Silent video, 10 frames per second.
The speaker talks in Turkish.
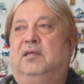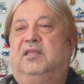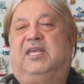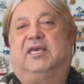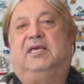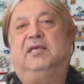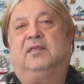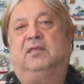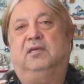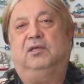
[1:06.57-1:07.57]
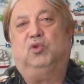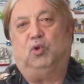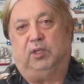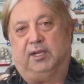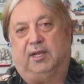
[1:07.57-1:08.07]
8
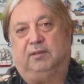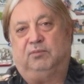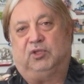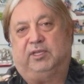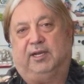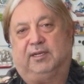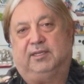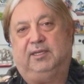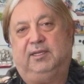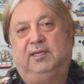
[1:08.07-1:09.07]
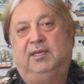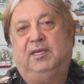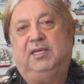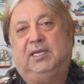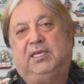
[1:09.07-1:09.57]
dolar almışlardı.
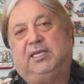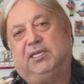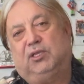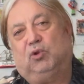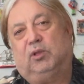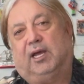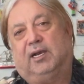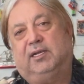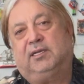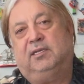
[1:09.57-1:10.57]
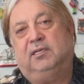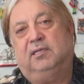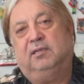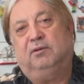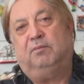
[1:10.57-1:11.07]
7 dolarlık
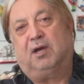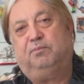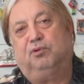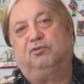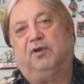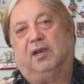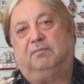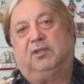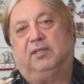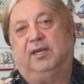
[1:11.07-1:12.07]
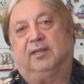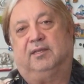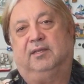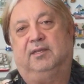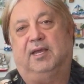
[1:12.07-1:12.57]
makbuz vermişlerdi.
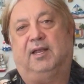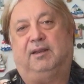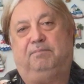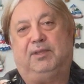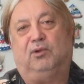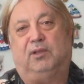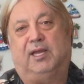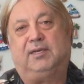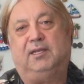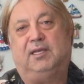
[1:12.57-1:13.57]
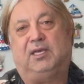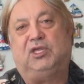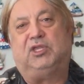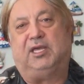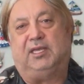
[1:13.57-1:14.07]
Yani 1 dolar
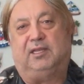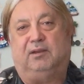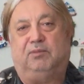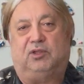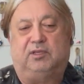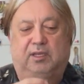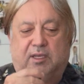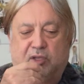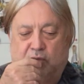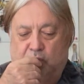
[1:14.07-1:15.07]
iç edilmişti.